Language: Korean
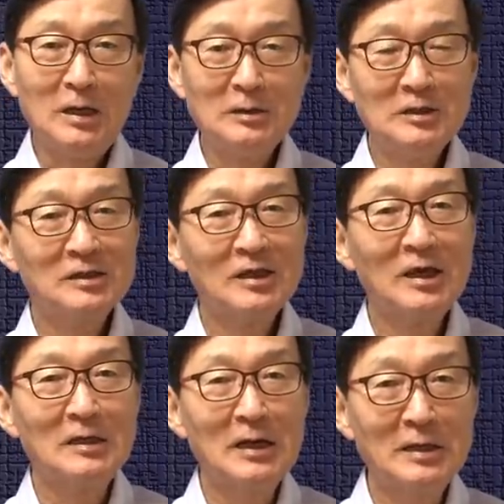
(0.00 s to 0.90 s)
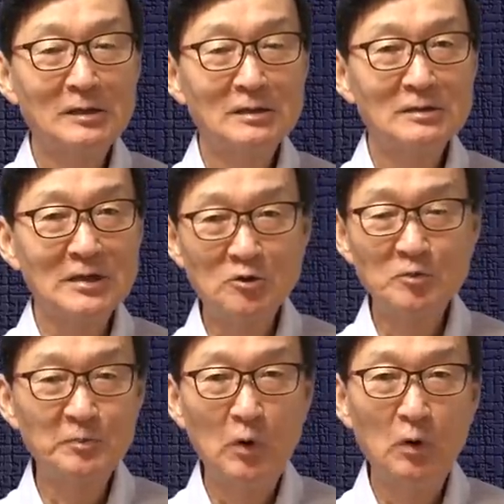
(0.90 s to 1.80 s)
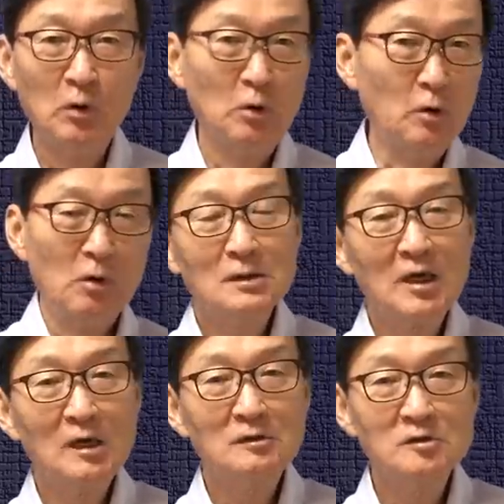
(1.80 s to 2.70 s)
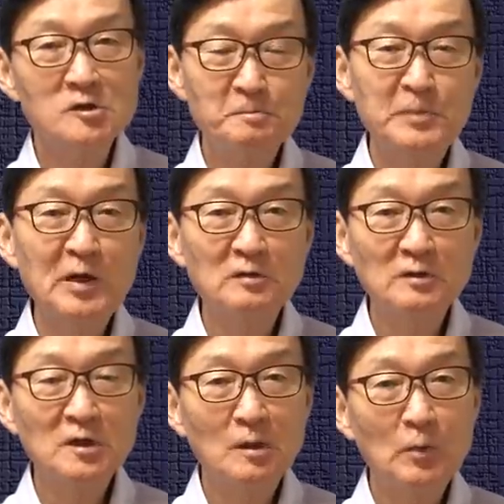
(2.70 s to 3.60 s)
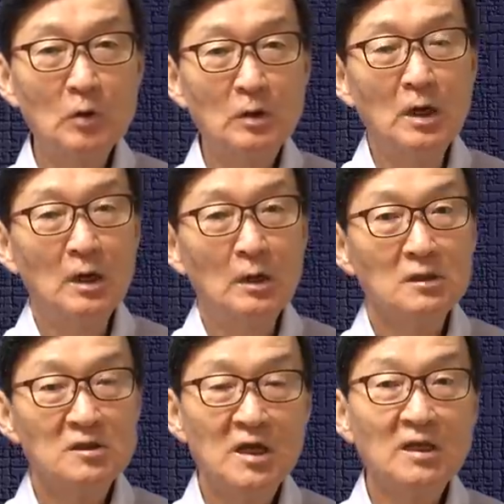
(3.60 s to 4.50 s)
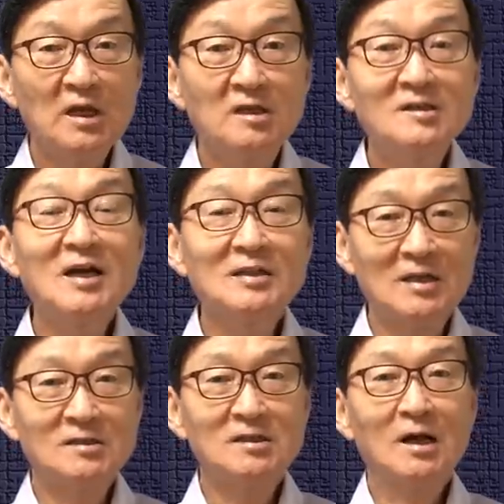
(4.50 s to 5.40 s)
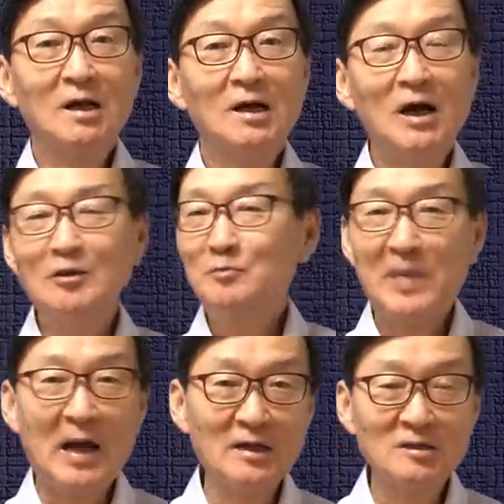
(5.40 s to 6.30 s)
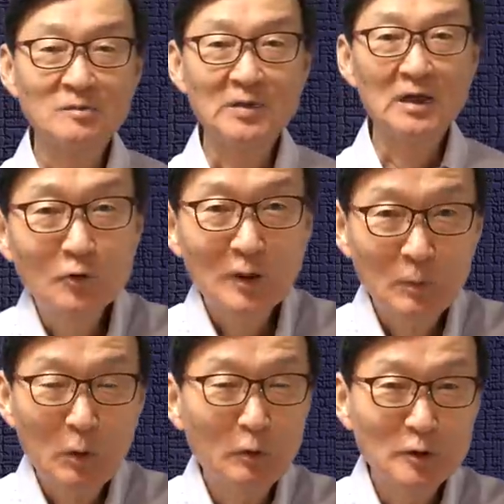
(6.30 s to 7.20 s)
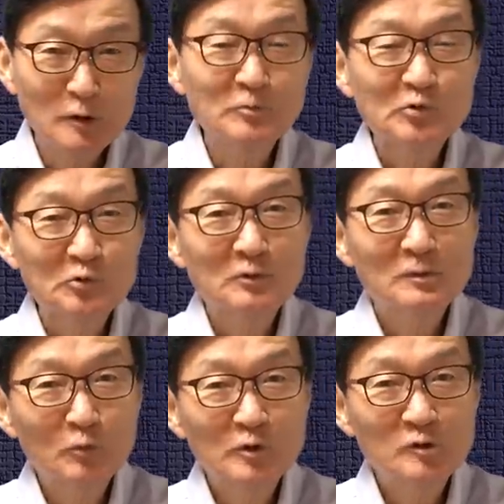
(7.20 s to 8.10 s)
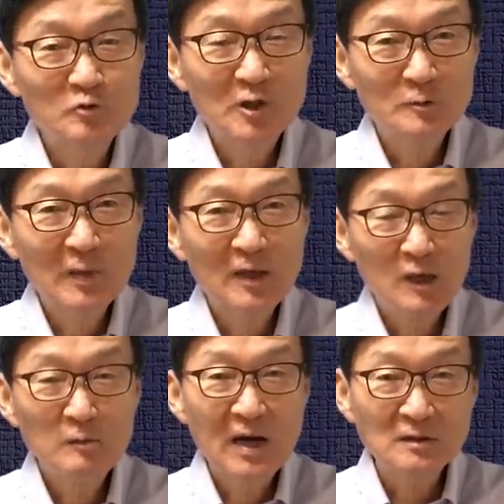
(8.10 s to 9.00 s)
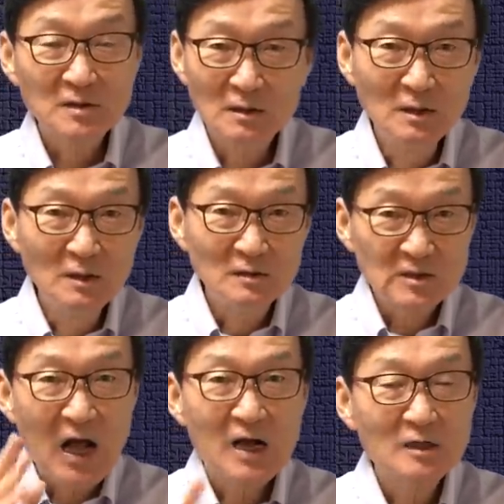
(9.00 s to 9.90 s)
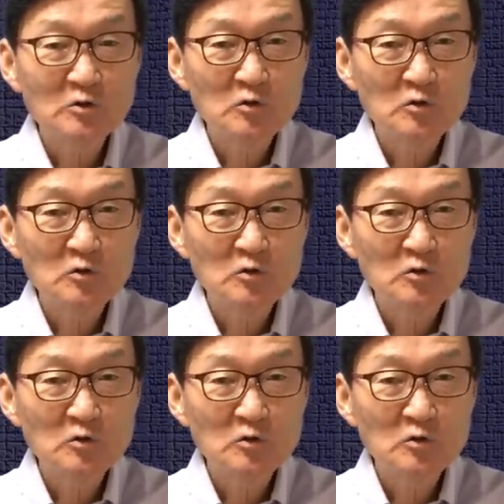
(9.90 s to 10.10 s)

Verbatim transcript: 이 K9 자주포 K2 흑표 전체를 보고 CNN 기자 자체가 아주 반했습니다. 우리가 뭐 월드컵 축구는 못 뭐 진출하지만 K방사는 4강